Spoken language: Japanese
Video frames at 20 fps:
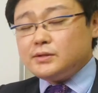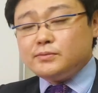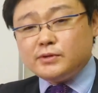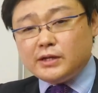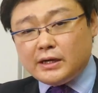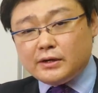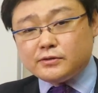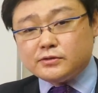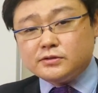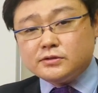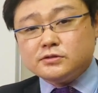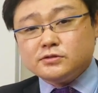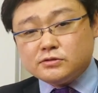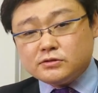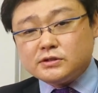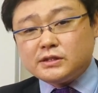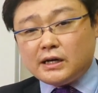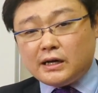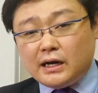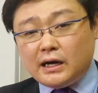もないことをす
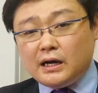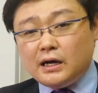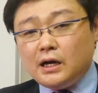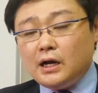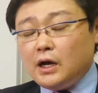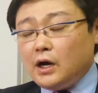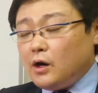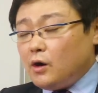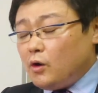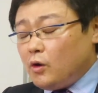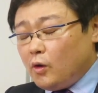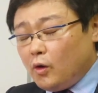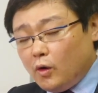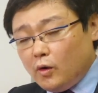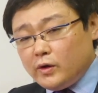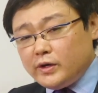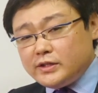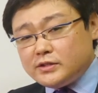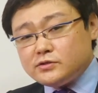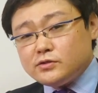るから
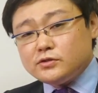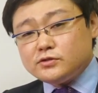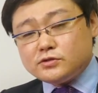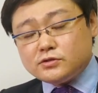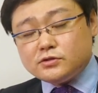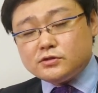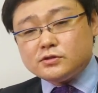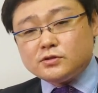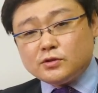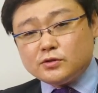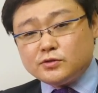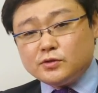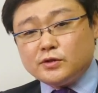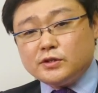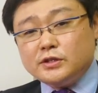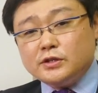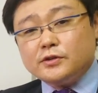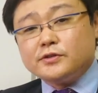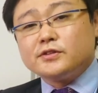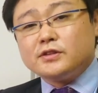法律を作ること
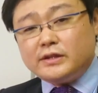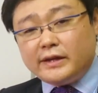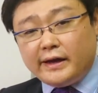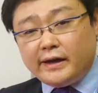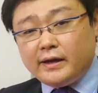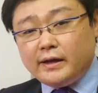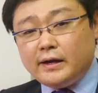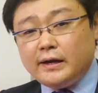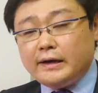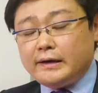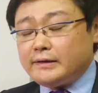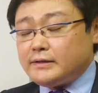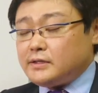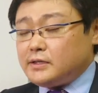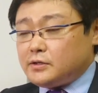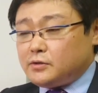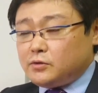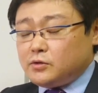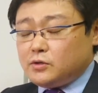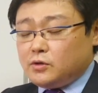によって
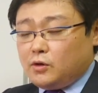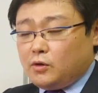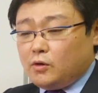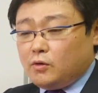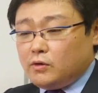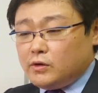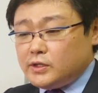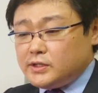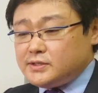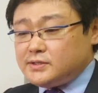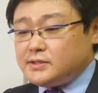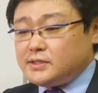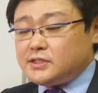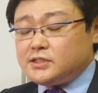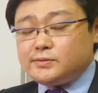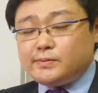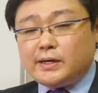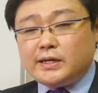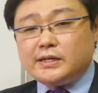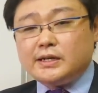でこの法律で
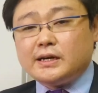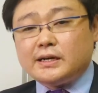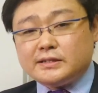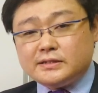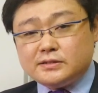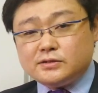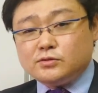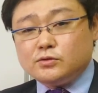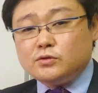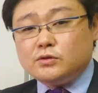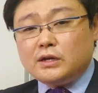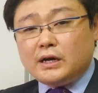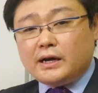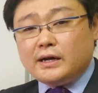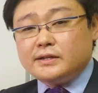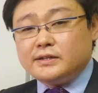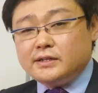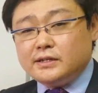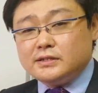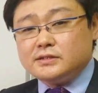縛り上げてその
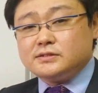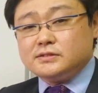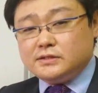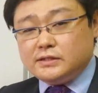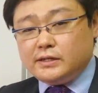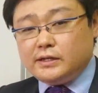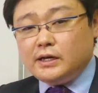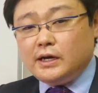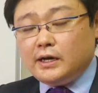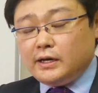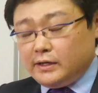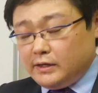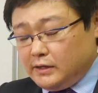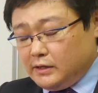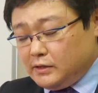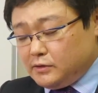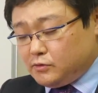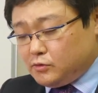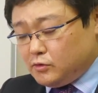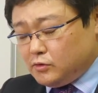中でですね、
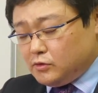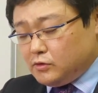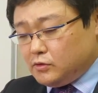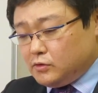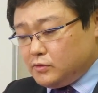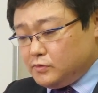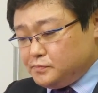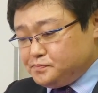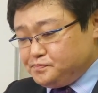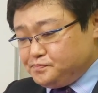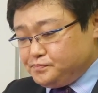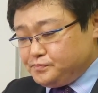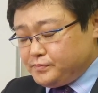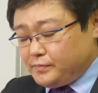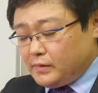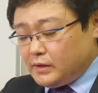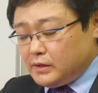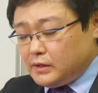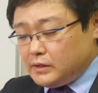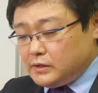えー、こ
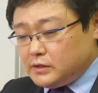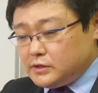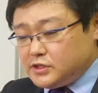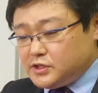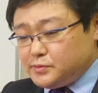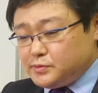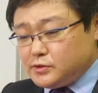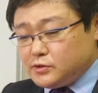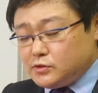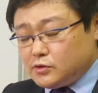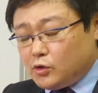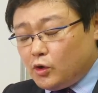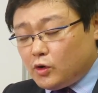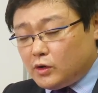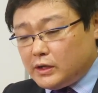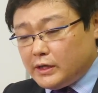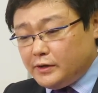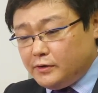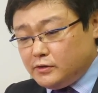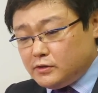う、うん、自分国
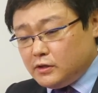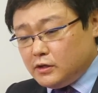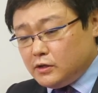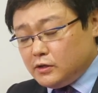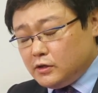家の